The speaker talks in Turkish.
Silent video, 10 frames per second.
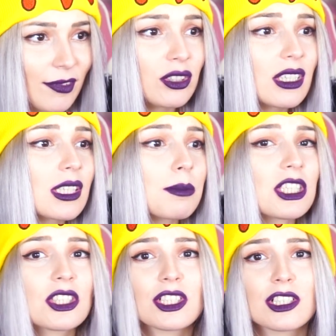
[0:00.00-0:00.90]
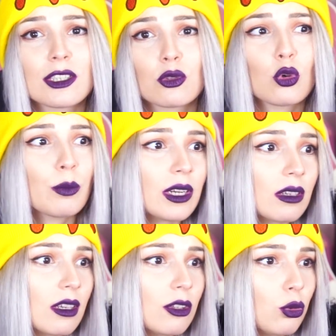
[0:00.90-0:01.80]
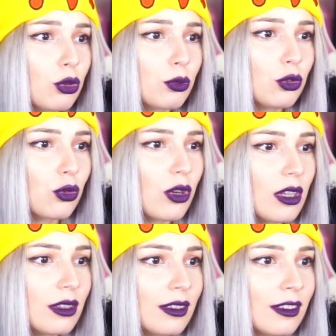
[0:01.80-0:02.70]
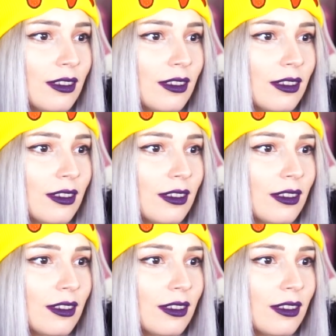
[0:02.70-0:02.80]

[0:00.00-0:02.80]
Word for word: Ay nasıl bir şey çıkacak çok merak ediyorum şu an.